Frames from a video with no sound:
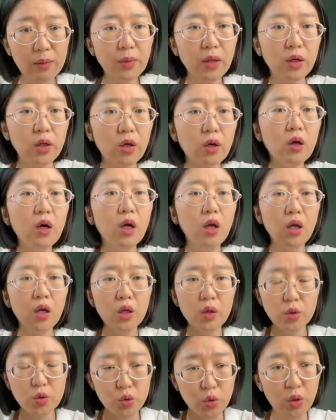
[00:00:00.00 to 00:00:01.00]
朋友，
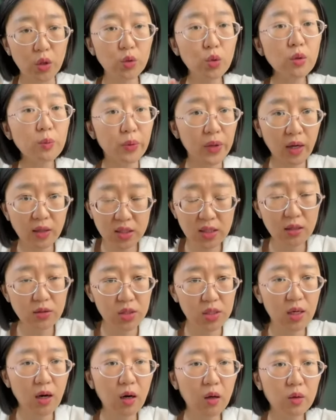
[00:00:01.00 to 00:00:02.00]
绝对不要上
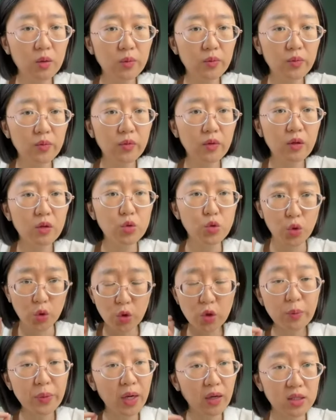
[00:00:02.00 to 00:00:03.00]
交，绝
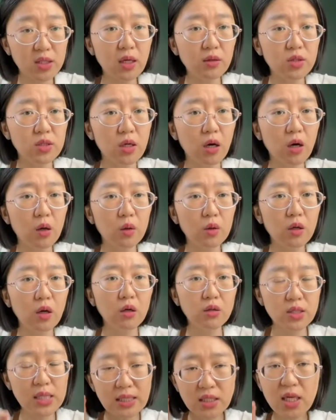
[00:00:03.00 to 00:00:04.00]
对不要上交啊！
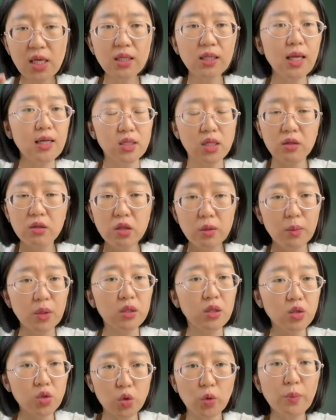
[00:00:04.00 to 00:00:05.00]
在这一点上，你们
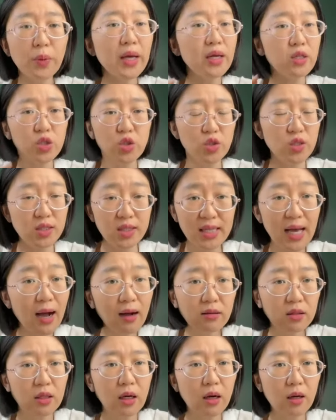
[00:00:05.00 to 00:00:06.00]
跟中配是一
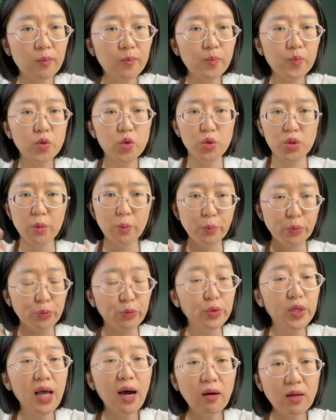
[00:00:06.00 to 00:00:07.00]
样的，就是
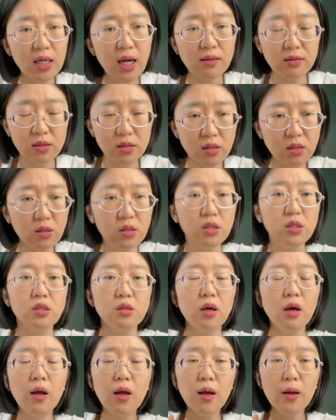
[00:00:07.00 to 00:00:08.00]
不要让自己
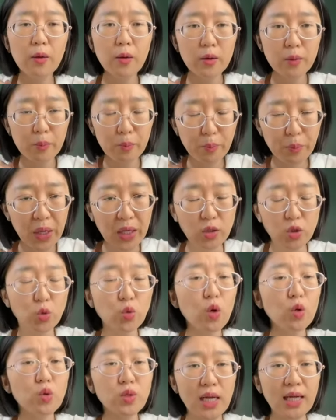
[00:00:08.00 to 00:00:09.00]
被中
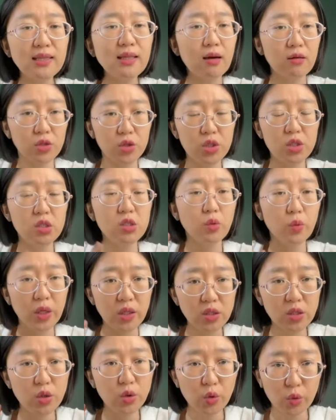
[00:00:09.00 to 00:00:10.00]
国共产党视为
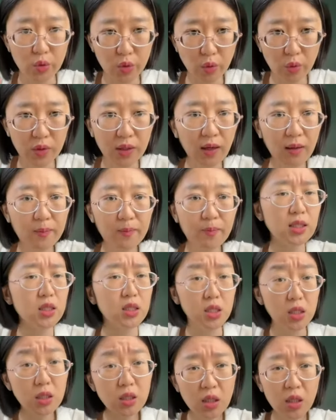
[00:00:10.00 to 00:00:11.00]
是有用的。
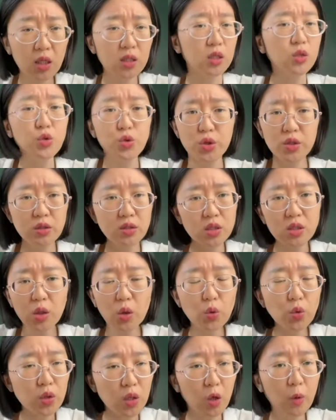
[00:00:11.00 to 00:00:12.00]
你可能觉得这个
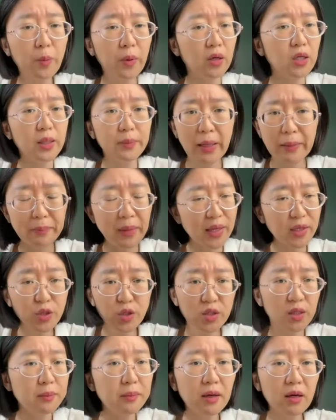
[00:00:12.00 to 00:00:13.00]
户口本里面没
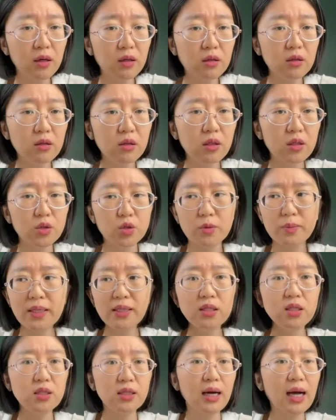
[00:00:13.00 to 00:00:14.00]
什么。哦，对吧？
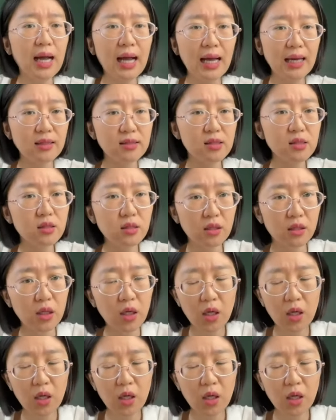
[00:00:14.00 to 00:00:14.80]
你的孩子的